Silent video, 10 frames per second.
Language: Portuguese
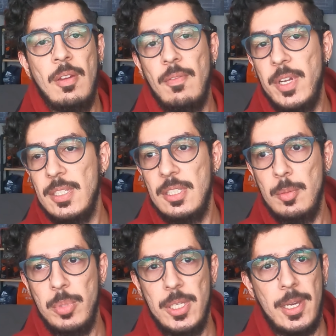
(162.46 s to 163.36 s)
vai
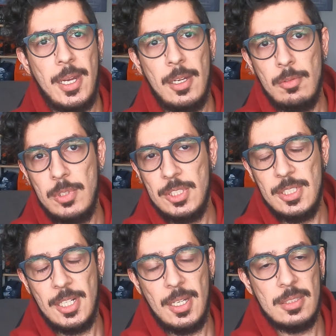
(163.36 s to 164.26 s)
receber água de
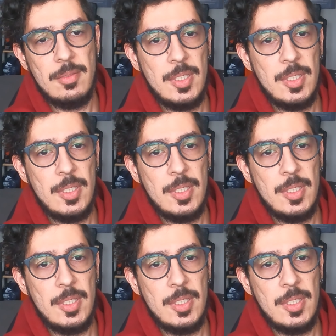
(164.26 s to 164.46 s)
graça,